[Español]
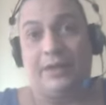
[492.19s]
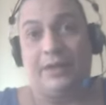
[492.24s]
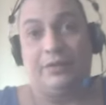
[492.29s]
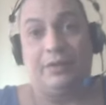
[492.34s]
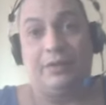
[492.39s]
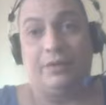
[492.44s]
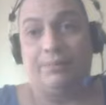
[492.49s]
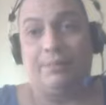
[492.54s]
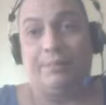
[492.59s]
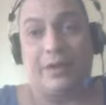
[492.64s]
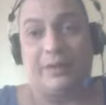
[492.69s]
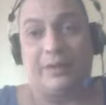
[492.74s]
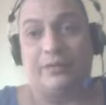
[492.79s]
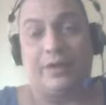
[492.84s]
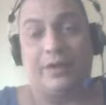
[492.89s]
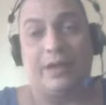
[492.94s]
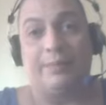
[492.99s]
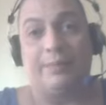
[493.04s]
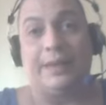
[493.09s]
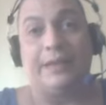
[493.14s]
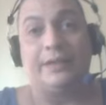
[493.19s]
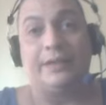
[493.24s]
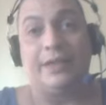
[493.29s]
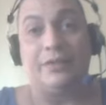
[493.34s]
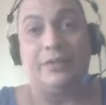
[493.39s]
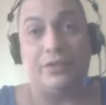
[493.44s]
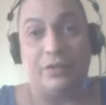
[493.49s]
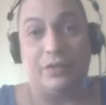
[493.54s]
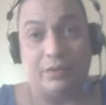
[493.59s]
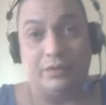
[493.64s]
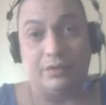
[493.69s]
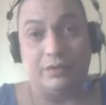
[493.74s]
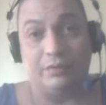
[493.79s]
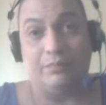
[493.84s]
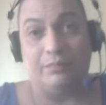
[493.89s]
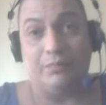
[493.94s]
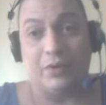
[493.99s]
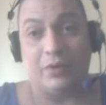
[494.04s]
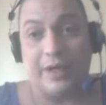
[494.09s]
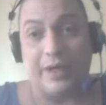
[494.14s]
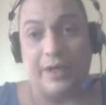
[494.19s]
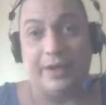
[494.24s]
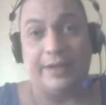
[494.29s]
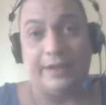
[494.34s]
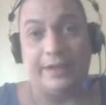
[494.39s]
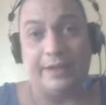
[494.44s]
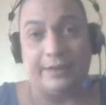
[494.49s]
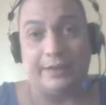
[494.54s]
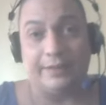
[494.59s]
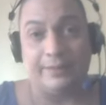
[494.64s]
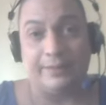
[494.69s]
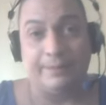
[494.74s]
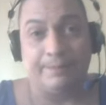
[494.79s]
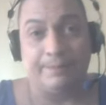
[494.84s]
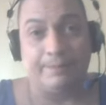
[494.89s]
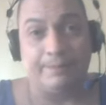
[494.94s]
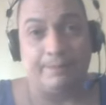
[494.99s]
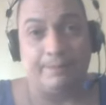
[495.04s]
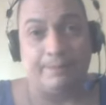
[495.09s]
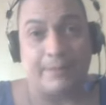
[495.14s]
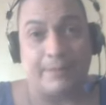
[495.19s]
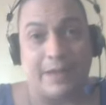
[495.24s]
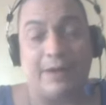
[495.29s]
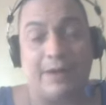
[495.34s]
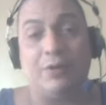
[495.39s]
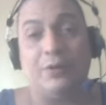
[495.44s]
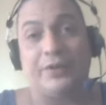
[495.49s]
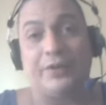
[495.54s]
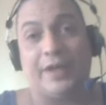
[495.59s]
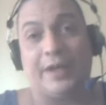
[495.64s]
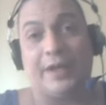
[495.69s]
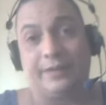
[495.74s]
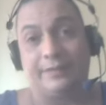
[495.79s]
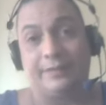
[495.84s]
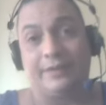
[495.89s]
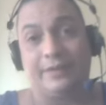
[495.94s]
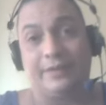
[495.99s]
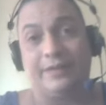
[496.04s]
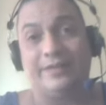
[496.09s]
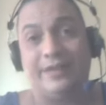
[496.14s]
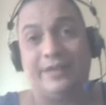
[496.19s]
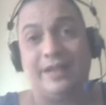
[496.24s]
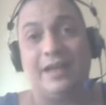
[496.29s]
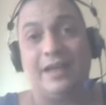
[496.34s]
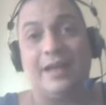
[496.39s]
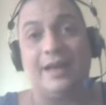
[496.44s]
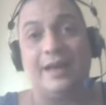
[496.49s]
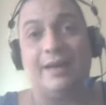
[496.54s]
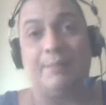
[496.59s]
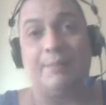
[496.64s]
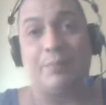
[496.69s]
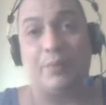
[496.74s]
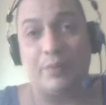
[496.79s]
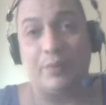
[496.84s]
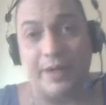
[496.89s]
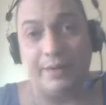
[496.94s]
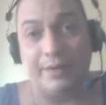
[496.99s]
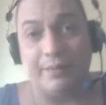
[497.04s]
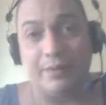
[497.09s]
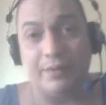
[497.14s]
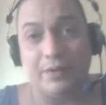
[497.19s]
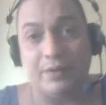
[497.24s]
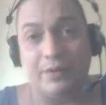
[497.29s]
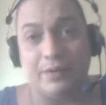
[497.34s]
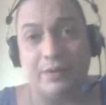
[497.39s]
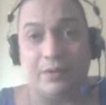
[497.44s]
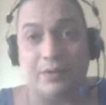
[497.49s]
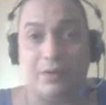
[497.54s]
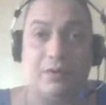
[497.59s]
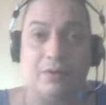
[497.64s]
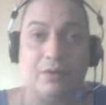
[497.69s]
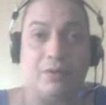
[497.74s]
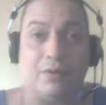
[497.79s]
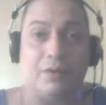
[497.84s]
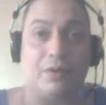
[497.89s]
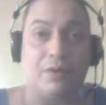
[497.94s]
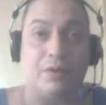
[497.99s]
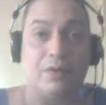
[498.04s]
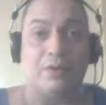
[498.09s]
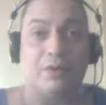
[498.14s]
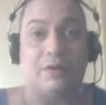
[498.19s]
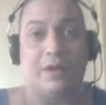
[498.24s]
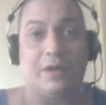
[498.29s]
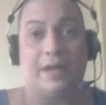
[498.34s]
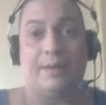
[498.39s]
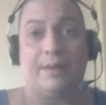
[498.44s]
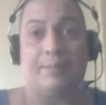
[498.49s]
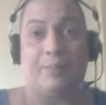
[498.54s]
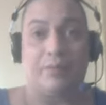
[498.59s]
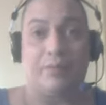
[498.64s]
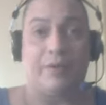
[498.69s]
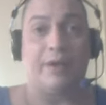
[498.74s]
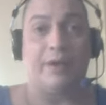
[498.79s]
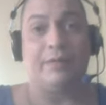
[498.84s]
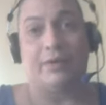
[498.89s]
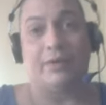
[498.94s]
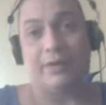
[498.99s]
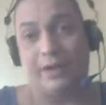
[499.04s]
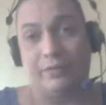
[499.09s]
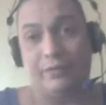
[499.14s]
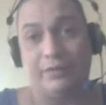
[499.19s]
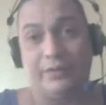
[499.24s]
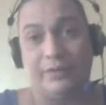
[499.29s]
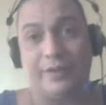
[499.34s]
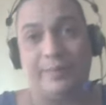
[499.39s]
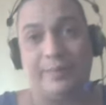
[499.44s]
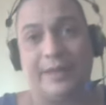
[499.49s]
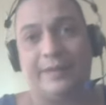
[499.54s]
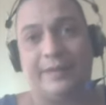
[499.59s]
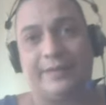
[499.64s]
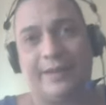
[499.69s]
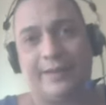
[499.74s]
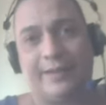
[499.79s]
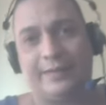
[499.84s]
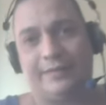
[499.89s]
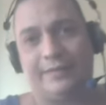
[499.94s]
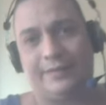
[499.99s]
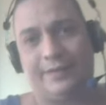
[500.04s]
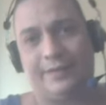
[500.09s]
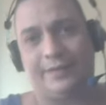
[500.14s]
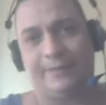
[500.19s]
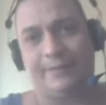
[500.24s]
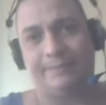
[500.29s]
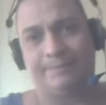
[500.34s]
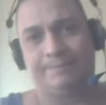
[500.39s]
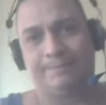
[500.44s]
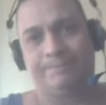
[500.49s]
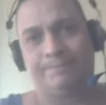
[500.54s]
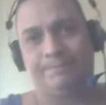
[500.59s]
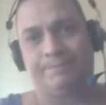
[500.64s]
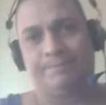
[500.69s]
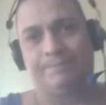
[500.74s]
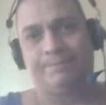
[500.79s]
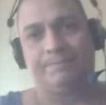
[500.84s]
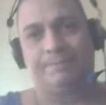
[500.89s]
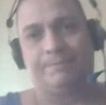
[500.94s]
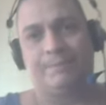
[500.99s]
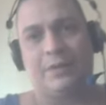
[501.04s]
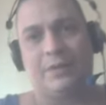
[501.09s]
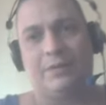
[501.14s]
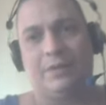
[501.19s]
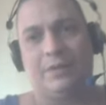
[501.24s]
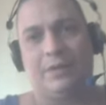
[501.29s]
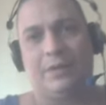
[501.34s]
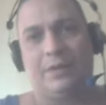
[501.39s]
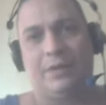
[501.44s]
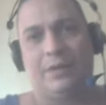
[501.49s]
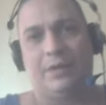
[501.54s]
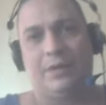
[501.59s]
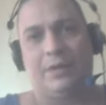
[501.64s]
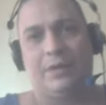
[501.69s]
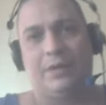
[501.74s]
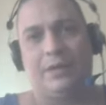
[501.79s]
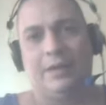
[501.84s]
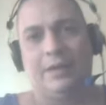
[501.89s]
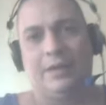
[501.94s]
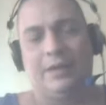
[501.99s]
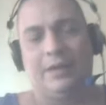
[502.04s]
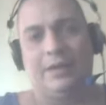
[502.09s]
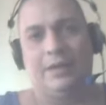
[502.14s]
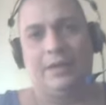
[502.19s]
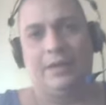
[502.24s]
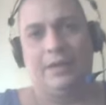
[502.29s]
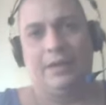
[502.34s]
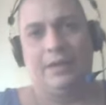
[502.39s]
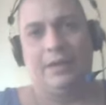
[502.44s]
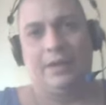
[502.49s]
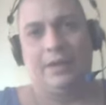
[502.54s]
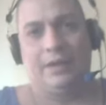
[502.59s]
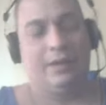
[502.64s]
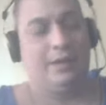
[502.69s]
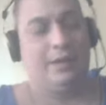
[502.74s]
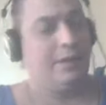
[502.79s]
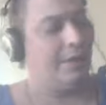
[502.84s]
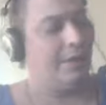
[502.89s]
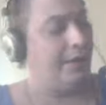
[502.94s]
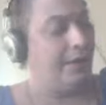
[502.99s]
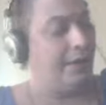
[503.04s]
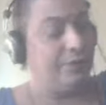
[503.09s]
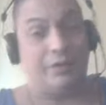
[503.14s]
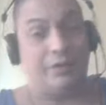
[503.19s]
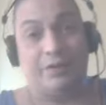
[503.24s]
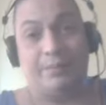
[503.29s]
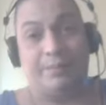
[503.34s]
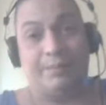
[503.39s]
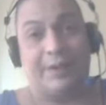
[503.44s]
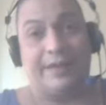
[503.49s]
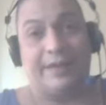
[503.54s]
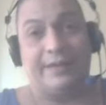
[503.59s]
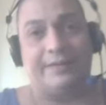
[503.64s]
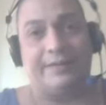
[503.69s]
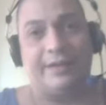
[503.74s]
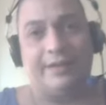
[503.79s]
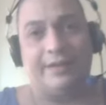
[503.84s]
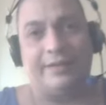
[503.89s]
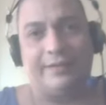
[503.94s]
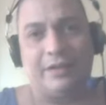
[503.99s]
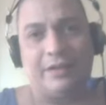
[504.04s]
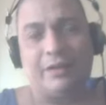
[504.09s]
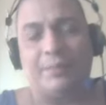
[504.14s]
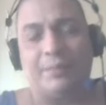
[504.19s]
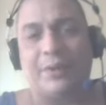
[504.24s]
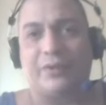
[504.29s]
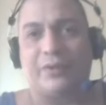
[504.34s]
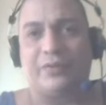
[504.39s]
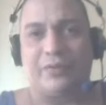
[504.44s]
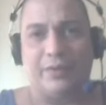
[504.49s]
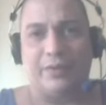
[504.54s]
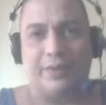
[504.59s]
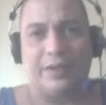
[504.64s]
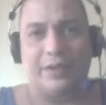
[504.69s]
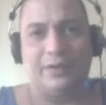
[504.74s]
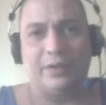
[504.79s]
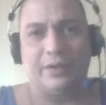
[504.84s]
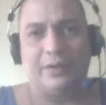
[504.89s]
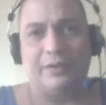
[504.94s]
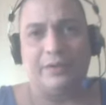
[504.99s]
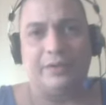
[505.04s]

reforma constitucional. Lo interesante es que eh, la reforma constitucional ni siquiera ha sido discutida todavía en la Asamblea. Se ha hecho un, lo que llaman ellos